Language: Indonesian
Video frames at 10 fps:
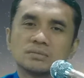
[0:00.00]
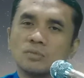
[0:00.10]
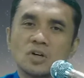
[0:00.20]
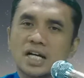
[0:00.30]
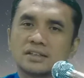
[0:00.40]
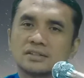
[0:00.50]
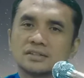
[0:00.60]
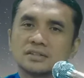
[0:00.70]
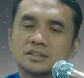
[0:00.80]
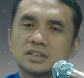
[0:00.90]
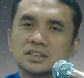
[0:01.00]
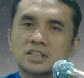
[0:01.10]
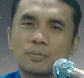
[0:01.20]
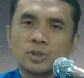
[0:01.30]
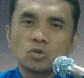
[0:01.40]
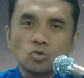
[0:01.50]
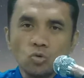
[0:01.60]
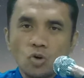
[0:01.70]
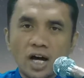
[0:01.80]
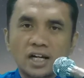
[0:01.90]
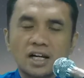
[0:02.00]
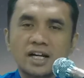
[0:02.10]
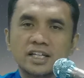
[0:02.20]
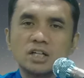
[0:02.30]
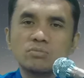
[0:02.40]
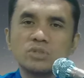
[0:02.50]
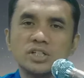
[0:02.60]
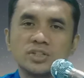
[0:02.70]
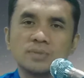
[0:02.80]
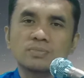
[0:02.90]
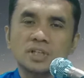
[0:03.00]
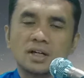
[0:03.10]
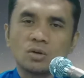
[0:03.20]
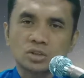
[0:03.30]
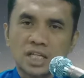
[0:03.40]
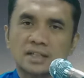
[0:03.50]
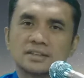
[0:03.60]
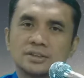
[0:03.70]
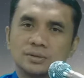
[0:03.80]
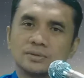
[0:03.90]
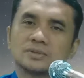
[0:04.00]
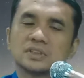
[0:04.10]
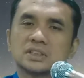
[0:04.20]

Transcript: Bukan, tapi Tuhanlah yang mencipta otak itu